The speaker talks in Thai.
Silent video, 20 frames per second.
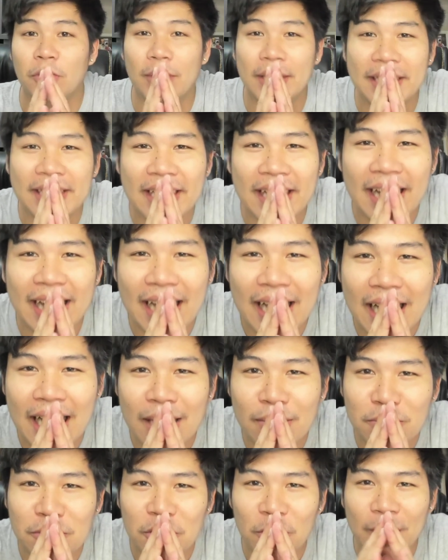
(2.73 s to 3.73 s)
สวัสดีครั
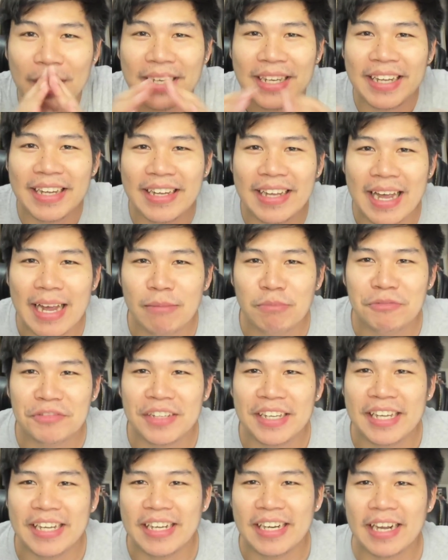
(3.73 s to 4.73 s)
บ สวัสดี
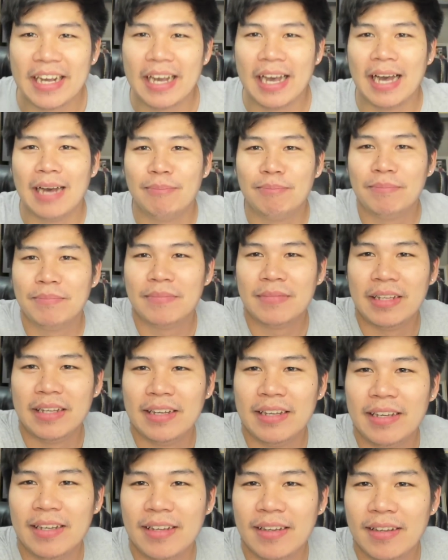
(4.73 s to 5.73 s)
FC นะครับ
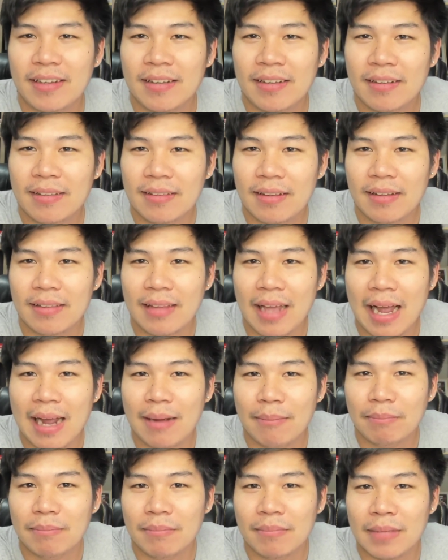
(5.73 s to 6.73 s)
ที่ติดตา
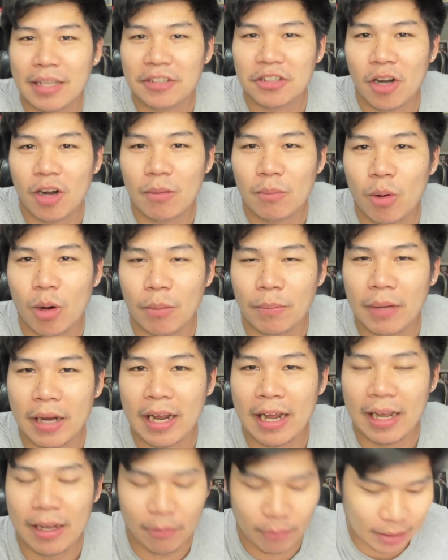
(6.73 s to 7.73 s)
มในช่องผม
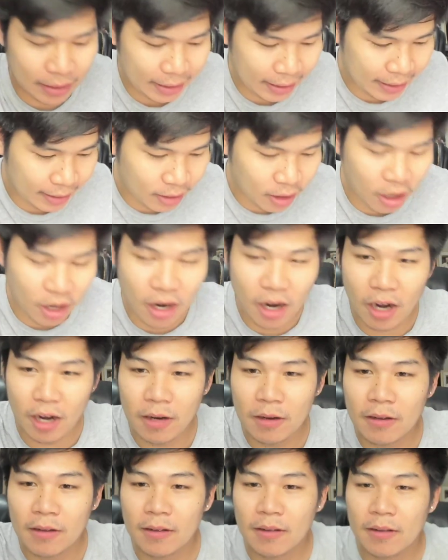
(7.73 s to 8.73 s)
นะฮะ วันนี้ก็
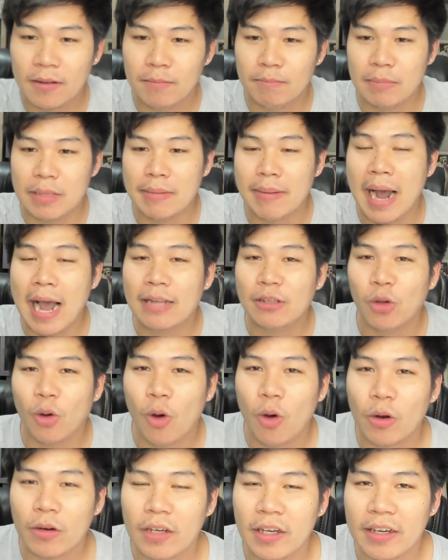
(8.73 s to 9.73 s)
มีพระอยู่
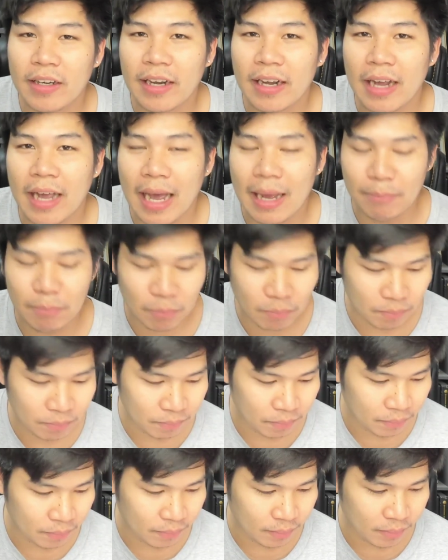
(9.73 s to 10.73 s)
องค์หนึ่งนะครับ
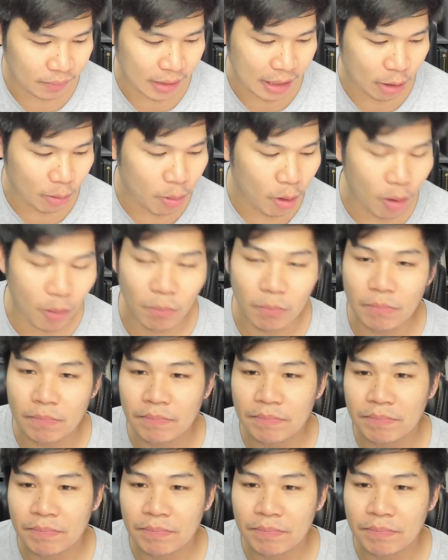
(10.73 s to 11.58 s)
เดี๋ยวผม